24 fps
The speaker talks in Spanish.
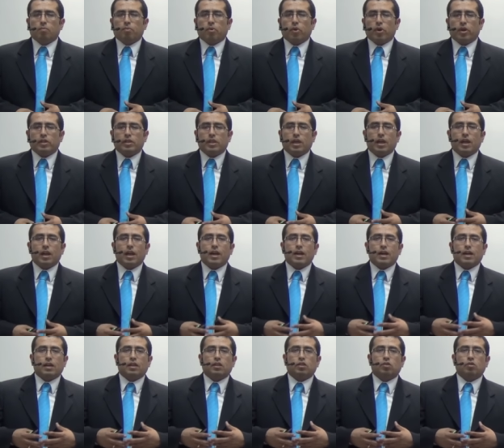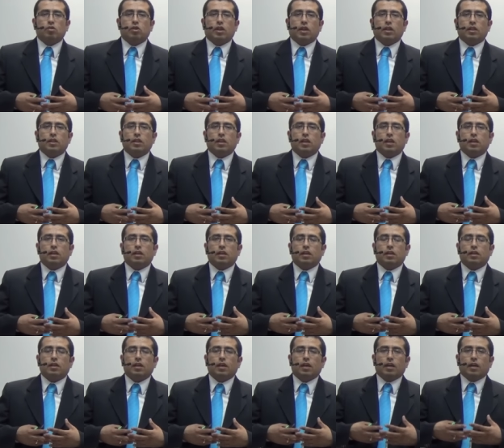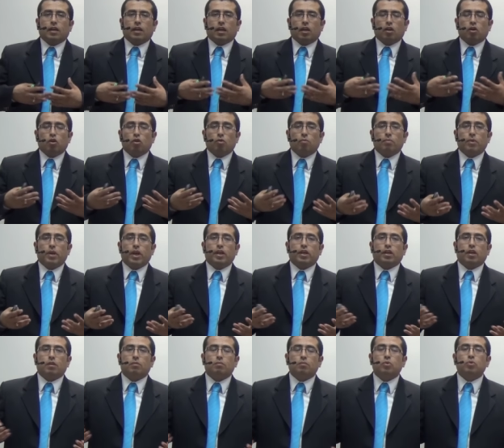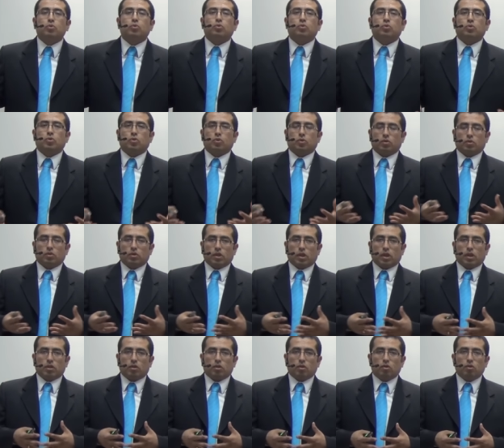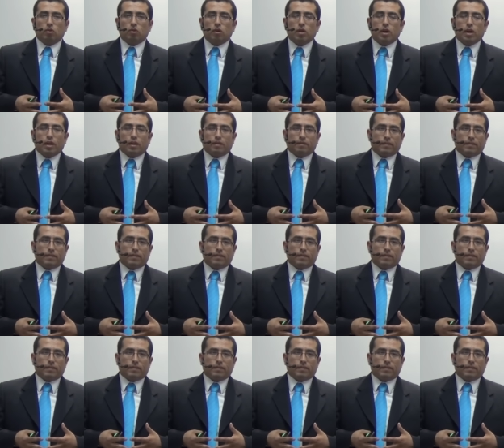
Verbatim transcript: puede ser la relación que tiene el hombre y el mundo, ¿cierto?